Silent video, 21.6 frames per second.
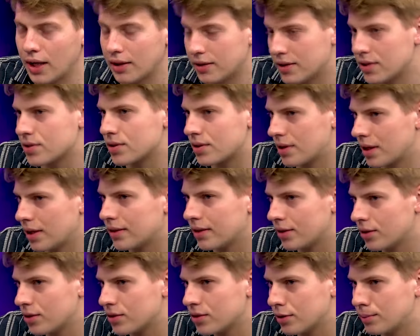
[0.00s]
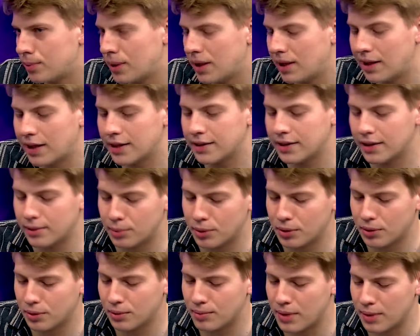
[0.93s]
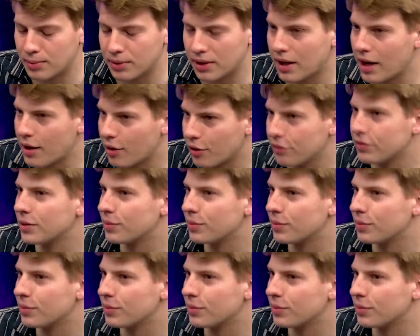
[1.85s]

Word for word: Też dlatego jest to ballada, bo mamy klarowny